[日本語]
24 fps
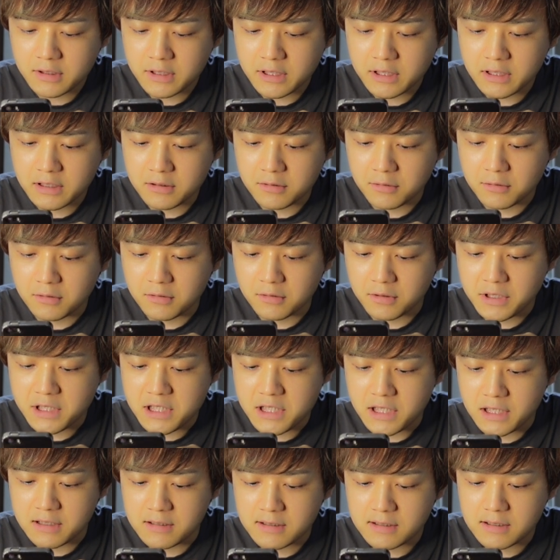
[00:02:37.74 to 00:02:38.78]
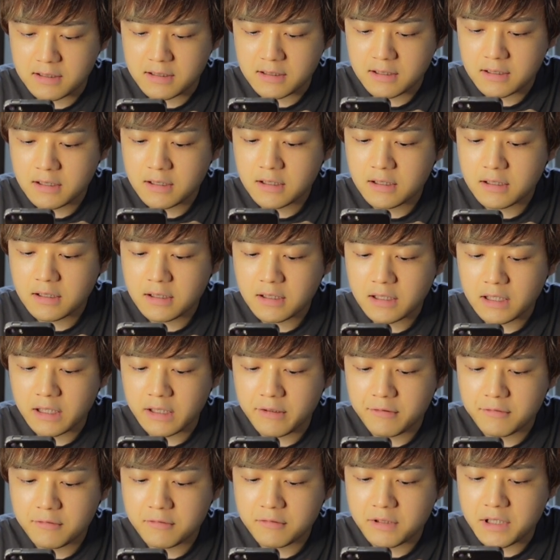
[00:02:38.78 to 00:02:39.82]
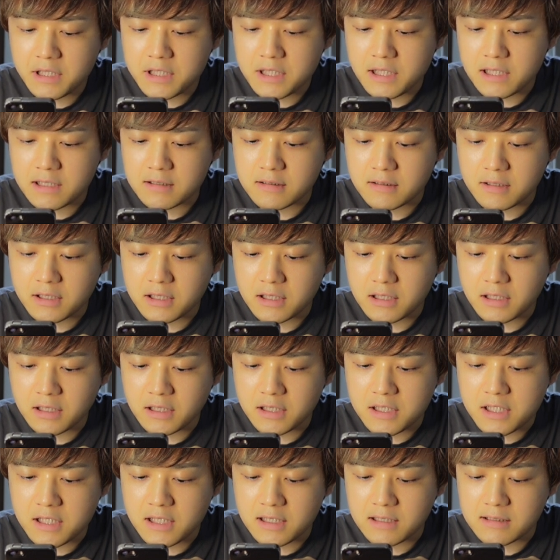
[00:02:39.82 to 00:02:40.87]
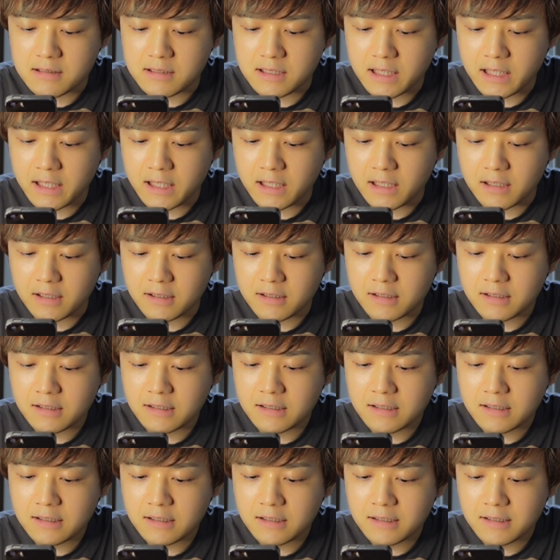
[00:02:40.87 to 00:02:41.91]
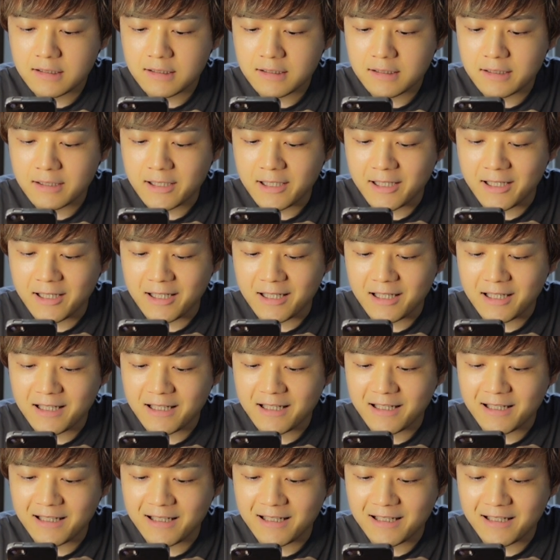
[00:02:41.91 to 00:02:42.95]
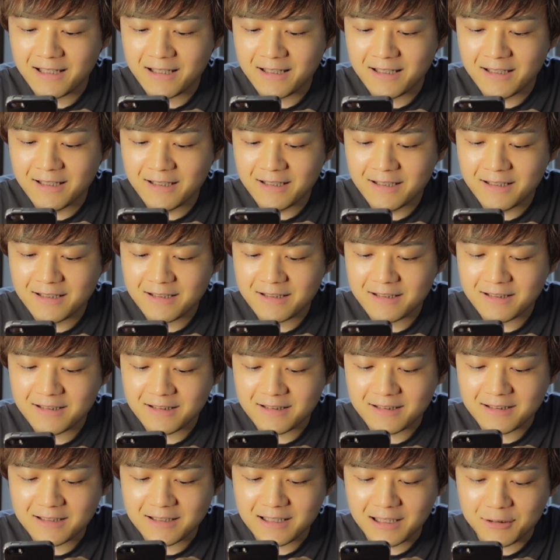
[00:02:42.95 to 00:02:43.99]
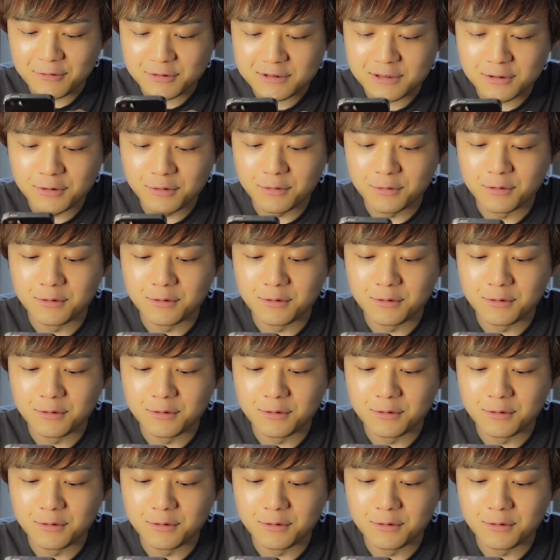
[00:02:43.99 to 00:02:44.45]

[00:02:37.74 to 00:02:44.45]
木のいち列、回復いち列、木いち列で、えー、倒す。